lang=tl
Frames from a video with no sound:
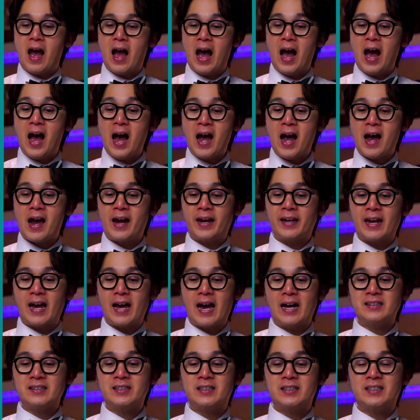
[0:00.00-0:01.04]
I
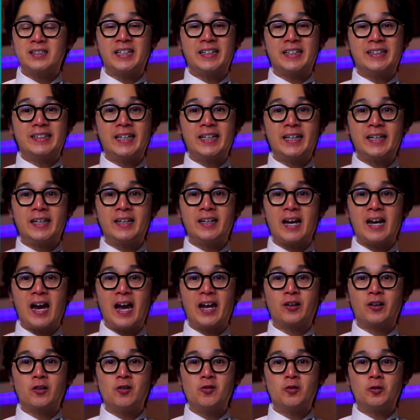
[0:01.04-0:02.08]
at si D
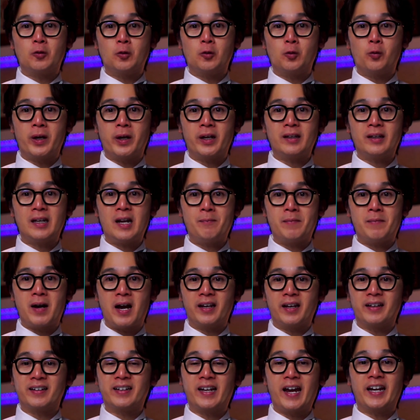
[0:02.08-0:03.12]
ay congruent
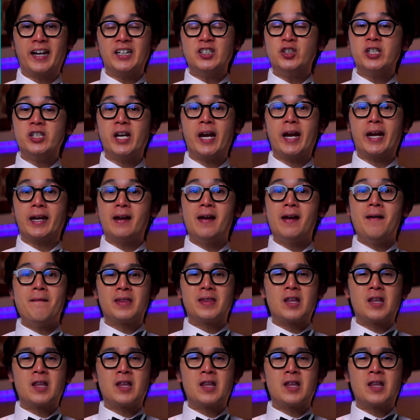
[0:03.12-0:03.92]
naman kay J.